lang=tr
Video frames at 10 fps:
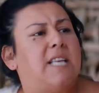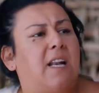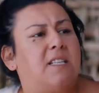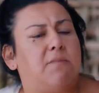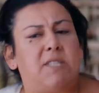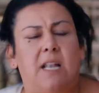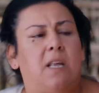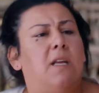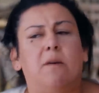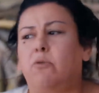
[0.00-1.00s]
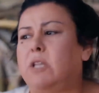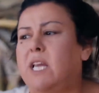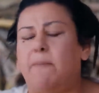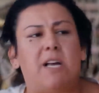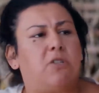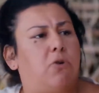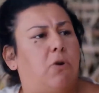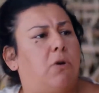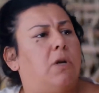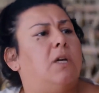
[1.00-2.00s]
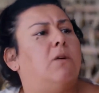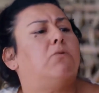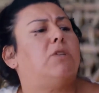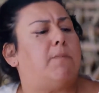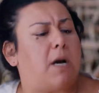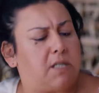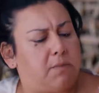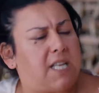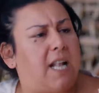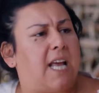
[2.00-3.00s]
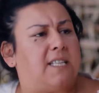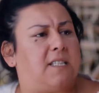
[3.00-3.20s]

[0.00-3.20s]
Sal kızım sal. Burada yabancı yok. Utanma kızım sal